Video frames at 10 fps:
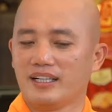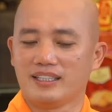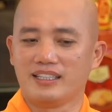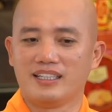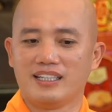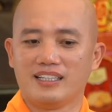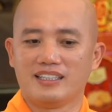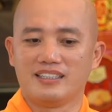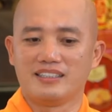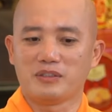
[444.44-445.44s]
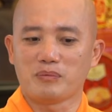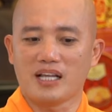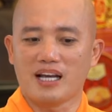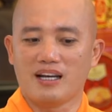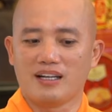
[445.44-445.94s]
Thì chúng
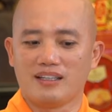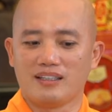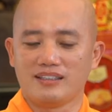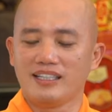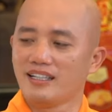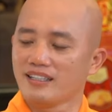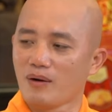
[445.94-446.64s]
ta đi đến